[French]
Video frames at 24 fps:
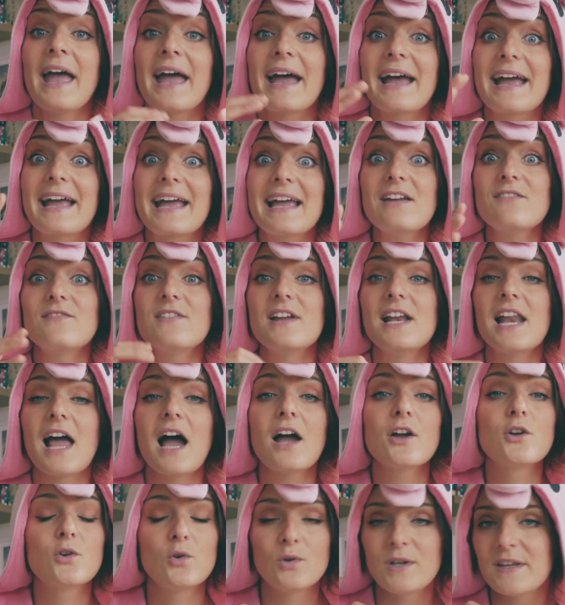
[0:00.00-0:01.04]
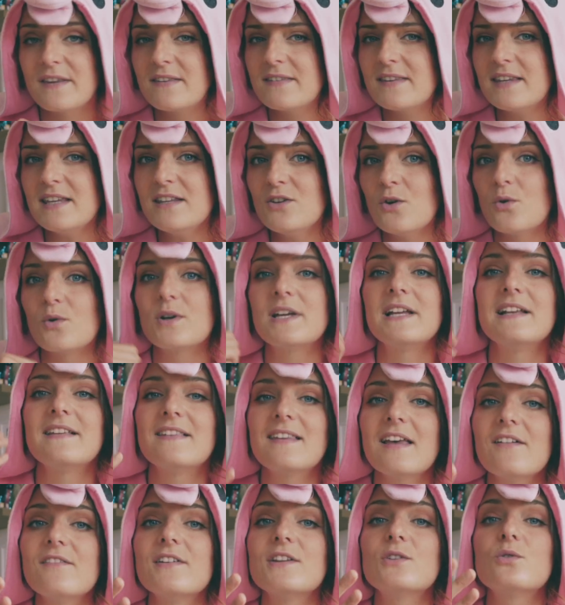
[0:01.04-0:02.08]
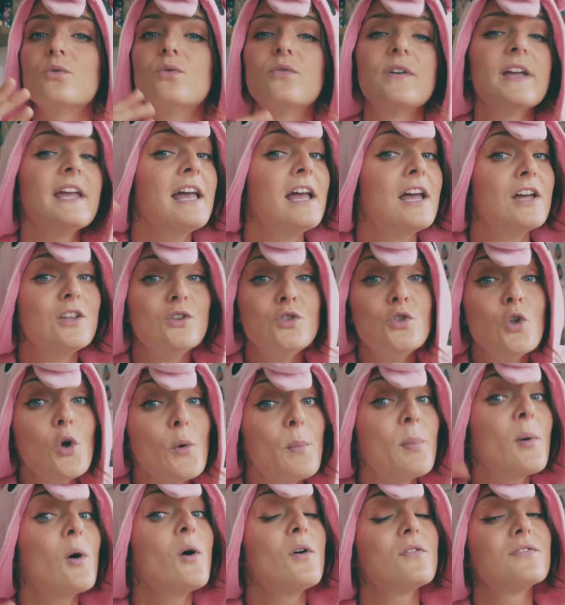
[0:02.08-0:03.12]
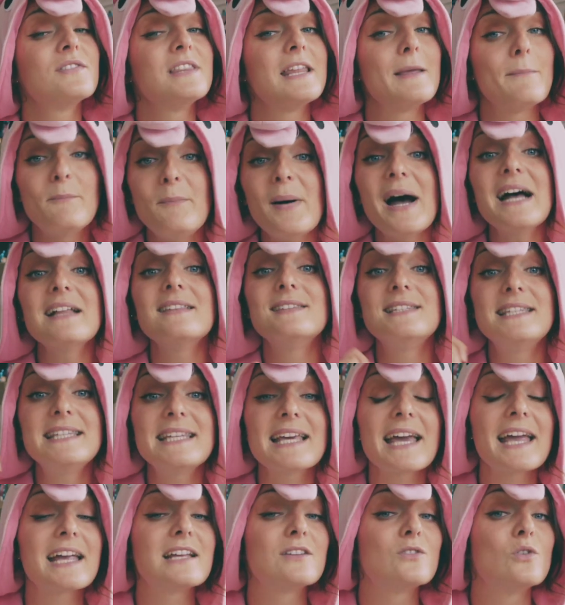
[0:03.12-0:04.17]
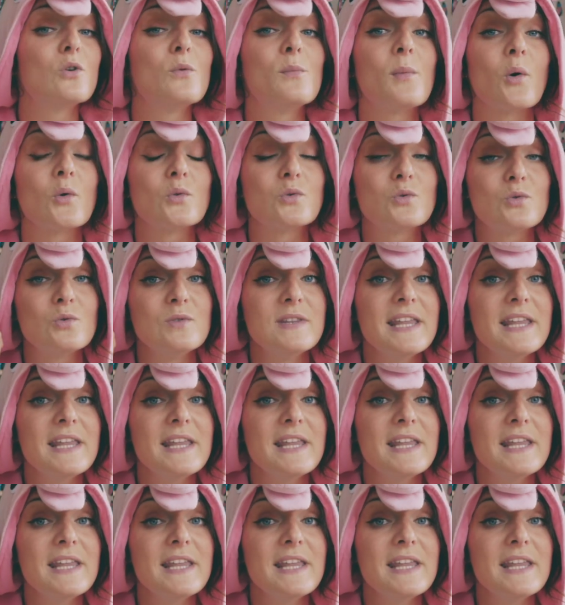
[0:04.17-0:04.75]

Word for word: révéla que les signaux qu'ils avaient trouvés ne provenaient pas directement du